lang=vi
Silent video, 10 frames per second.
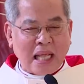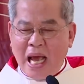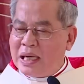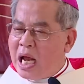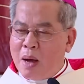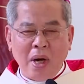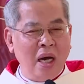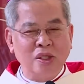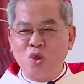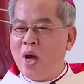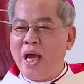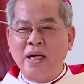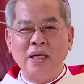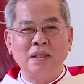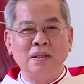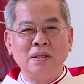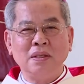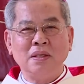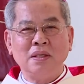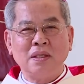tháng nào mà hơn Chúa hết đó.
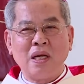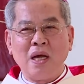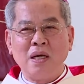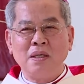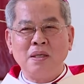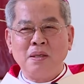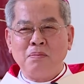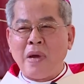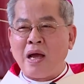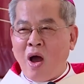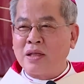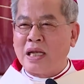đó. Mà hỏi